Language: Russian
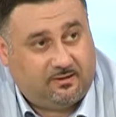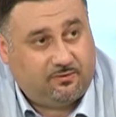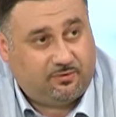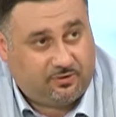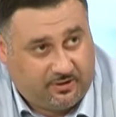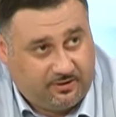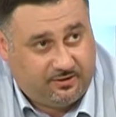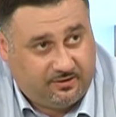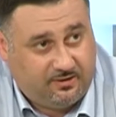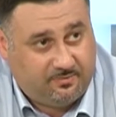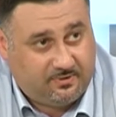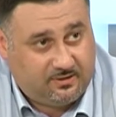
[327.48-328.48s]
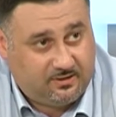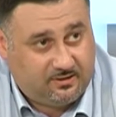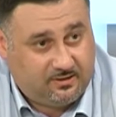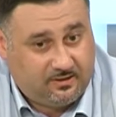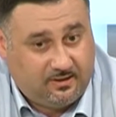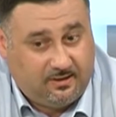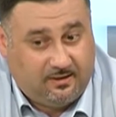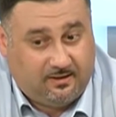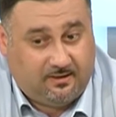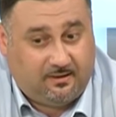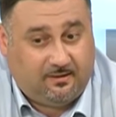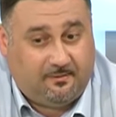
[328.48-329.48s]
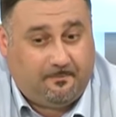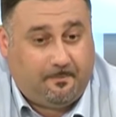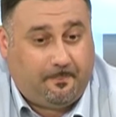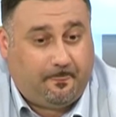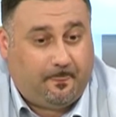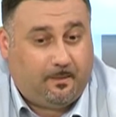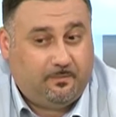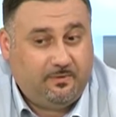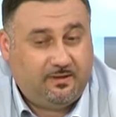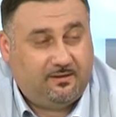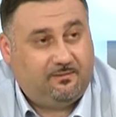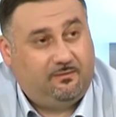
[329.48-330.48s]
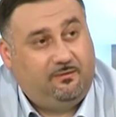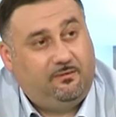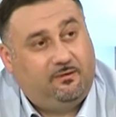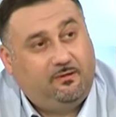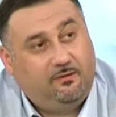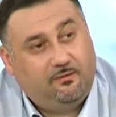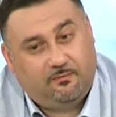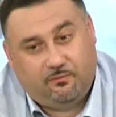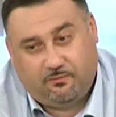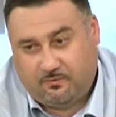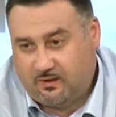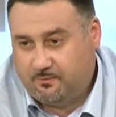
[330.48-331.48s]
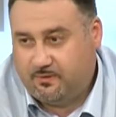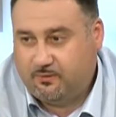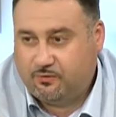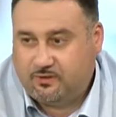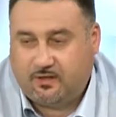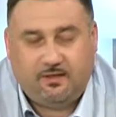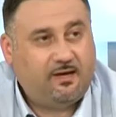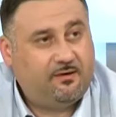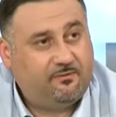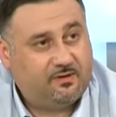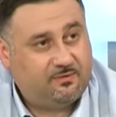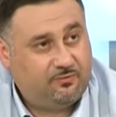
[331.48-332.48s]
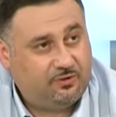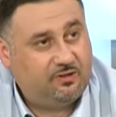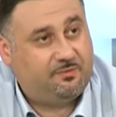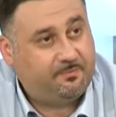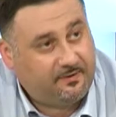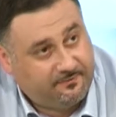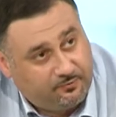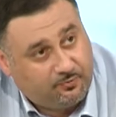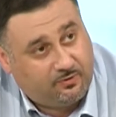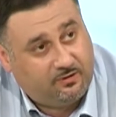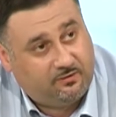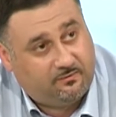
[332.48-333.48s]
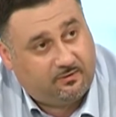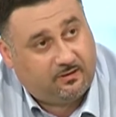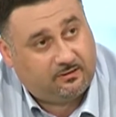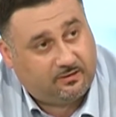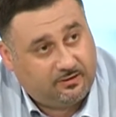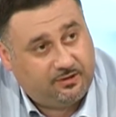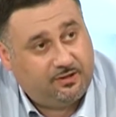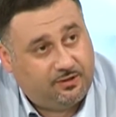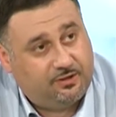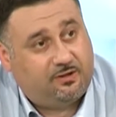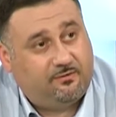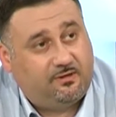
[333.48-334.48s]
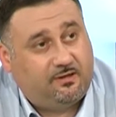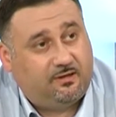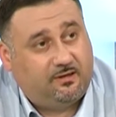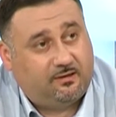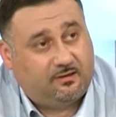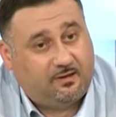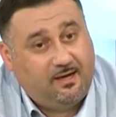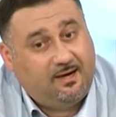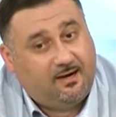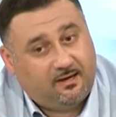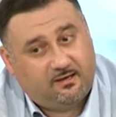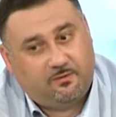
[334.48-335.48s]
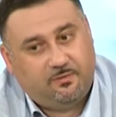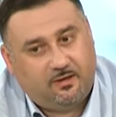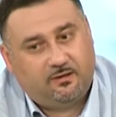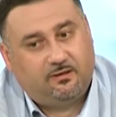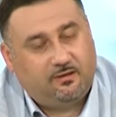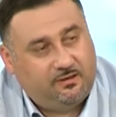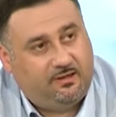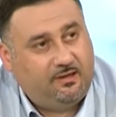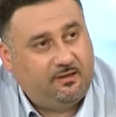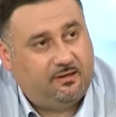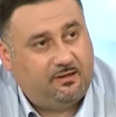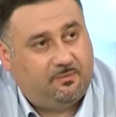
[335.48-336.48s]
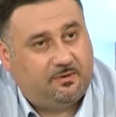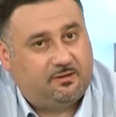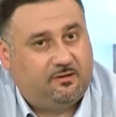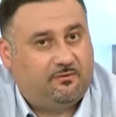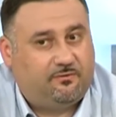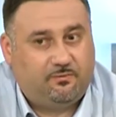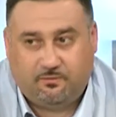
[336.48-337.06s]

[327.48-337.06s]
разрушающий адипоциты, э, мы как бы устраняем возможность повторного отложения жира в этих клетках. А команда на деление адипоцитов,